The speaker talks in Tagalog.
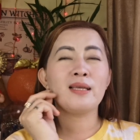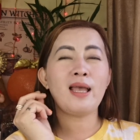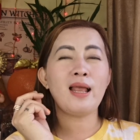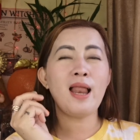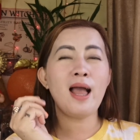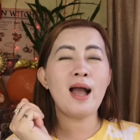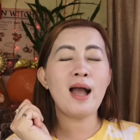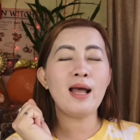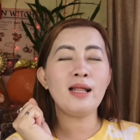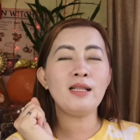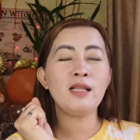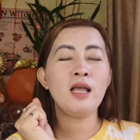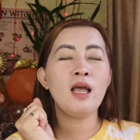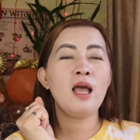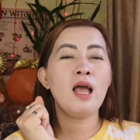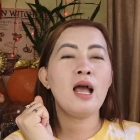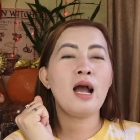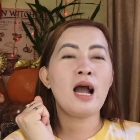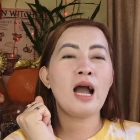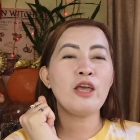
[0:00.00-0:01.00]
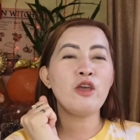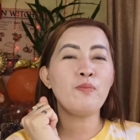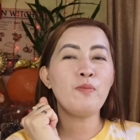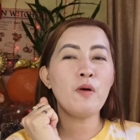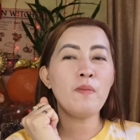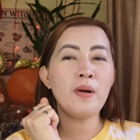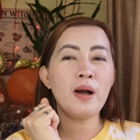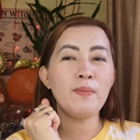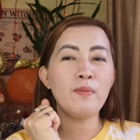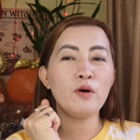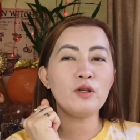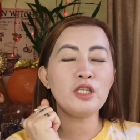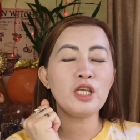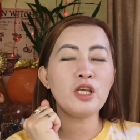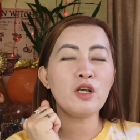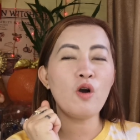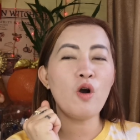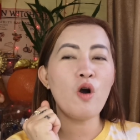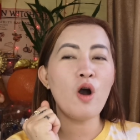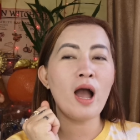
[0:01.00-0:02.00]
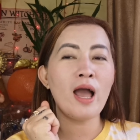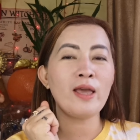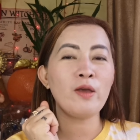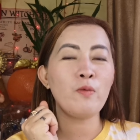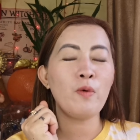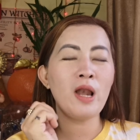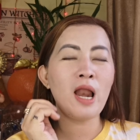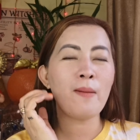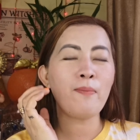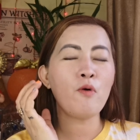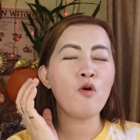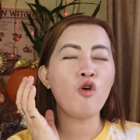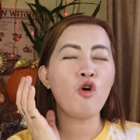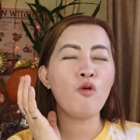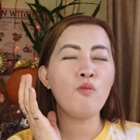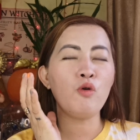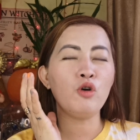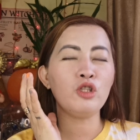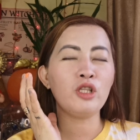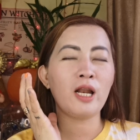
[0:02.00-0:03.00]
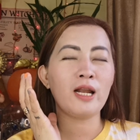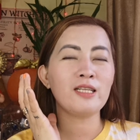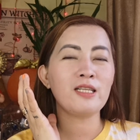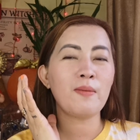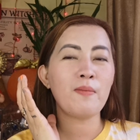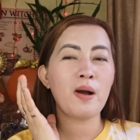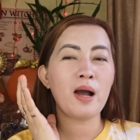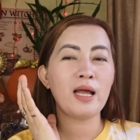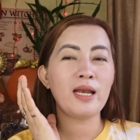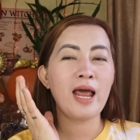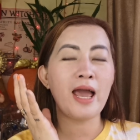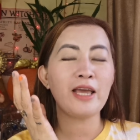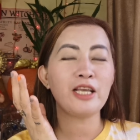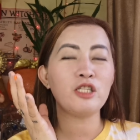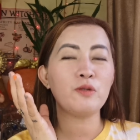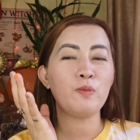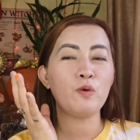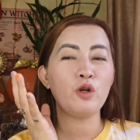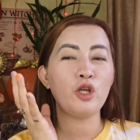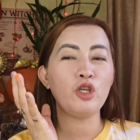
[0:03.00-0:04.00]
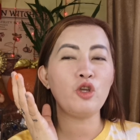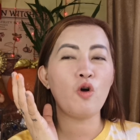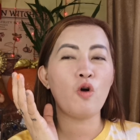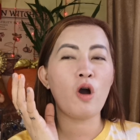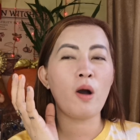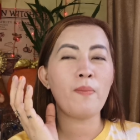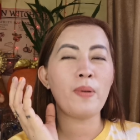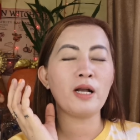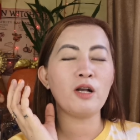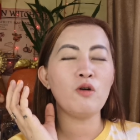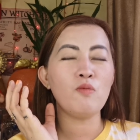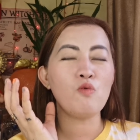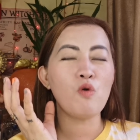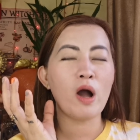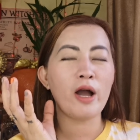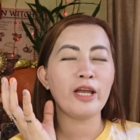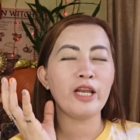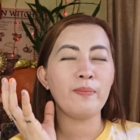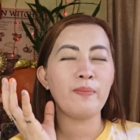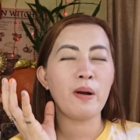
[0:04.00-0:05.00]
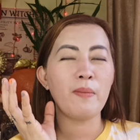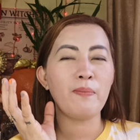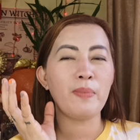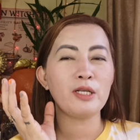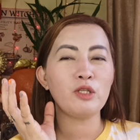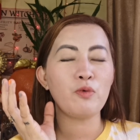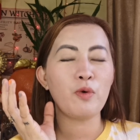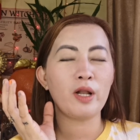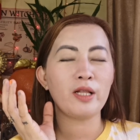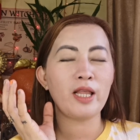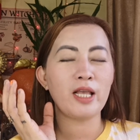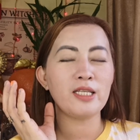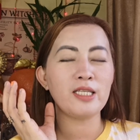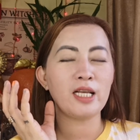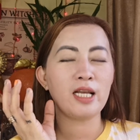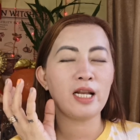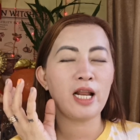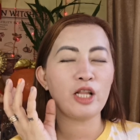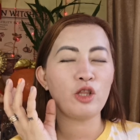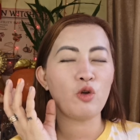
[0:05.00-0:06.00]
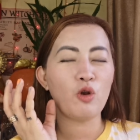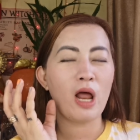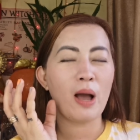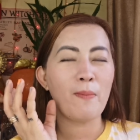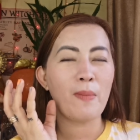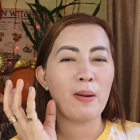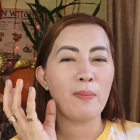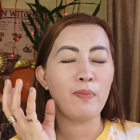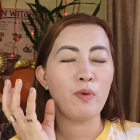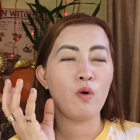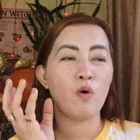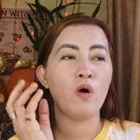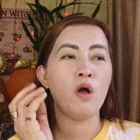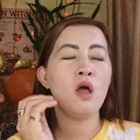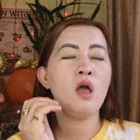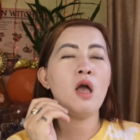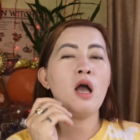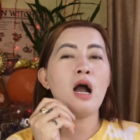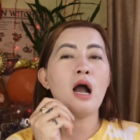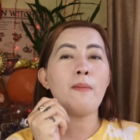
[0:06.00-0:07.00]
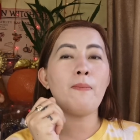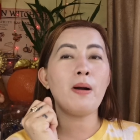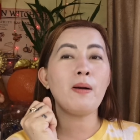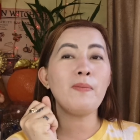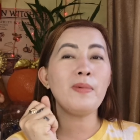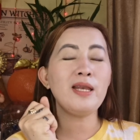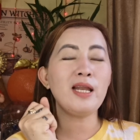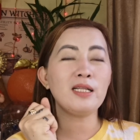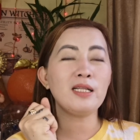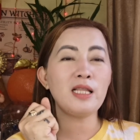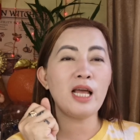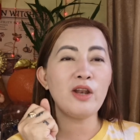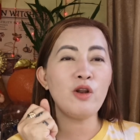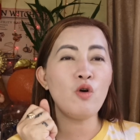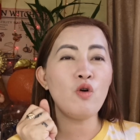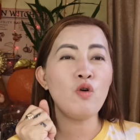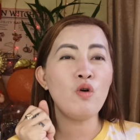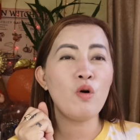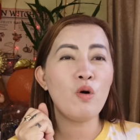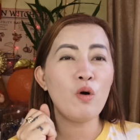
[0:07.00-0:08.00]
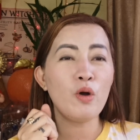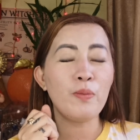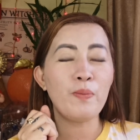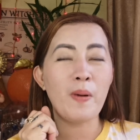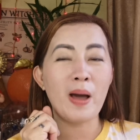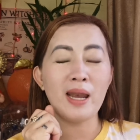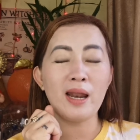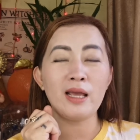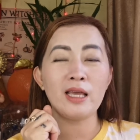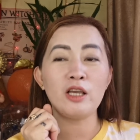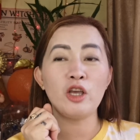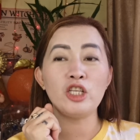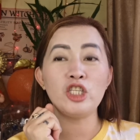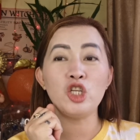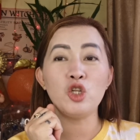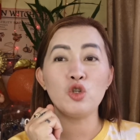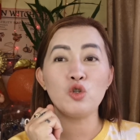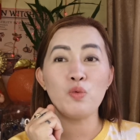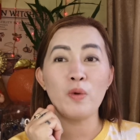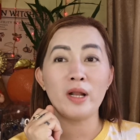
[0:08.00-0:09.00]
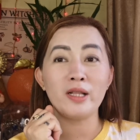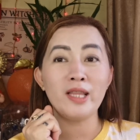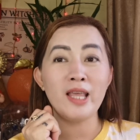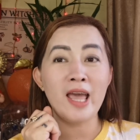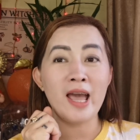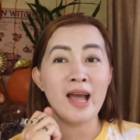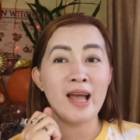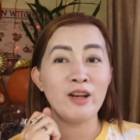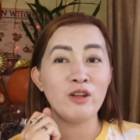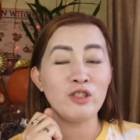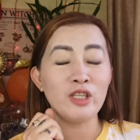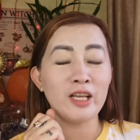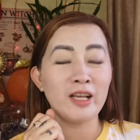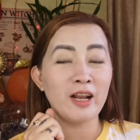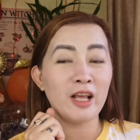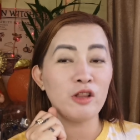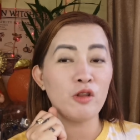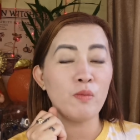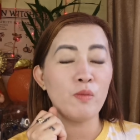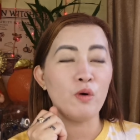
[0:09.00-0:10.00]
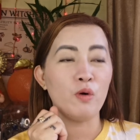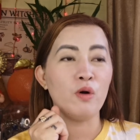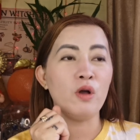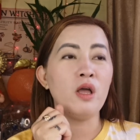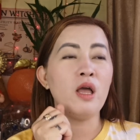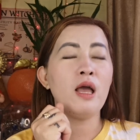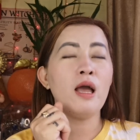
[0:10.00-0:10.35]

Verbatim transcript: Kailangan kayo po mga bossing ko ay wala pong kumontra sa mga nais po ninyo kapag gumawa kayo ng pampaswerte, sikreto lamang po. Kapag may nagtanong, oy parang ikay sinuswerte ha, ah, anong sikreto mo?